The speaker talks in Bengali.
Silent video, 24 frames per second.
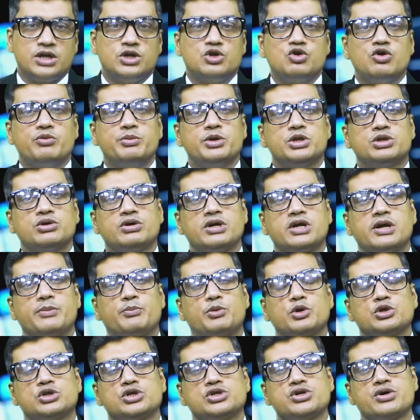নিয়মিত এ
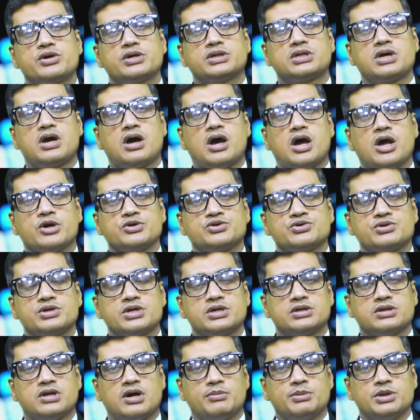প্রতিযোগিতা
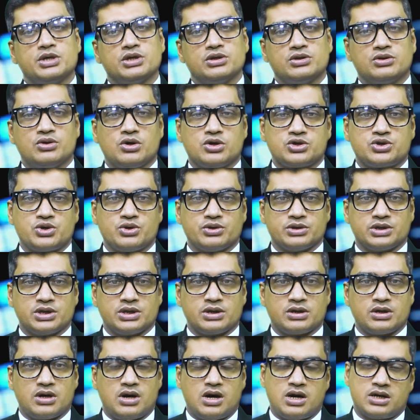আয়োজনের দাবি
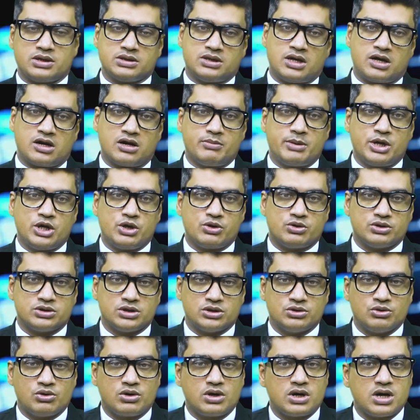দর্শকদের আর
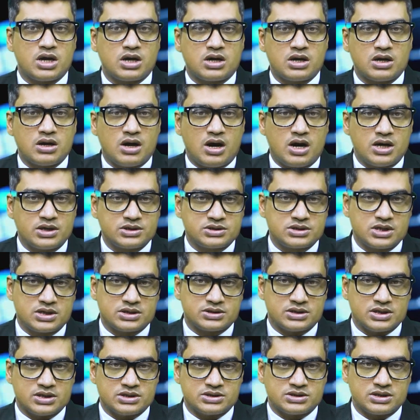ধারাবাহিকতা ধরে রাখার আশ্বাস
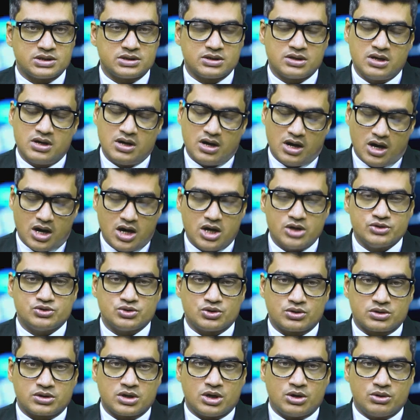দিয়েছেন
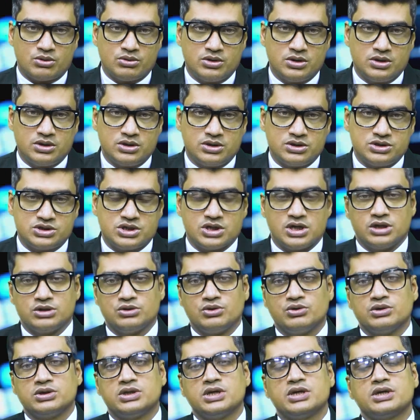আয়োজকরাও
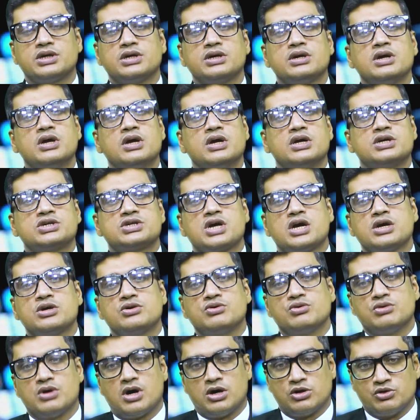ঝিনাইদহ থেকে
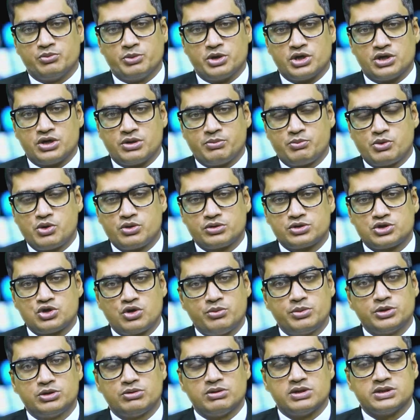শাহিনুর আলমের রিপোর্ট
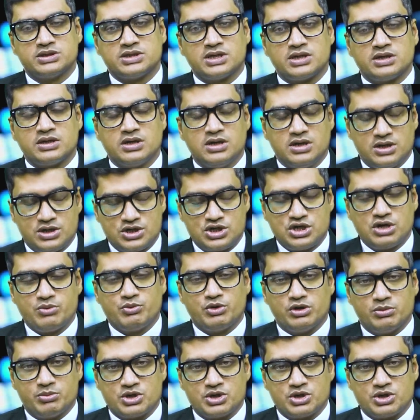ছবি তুলেছেন শিমুল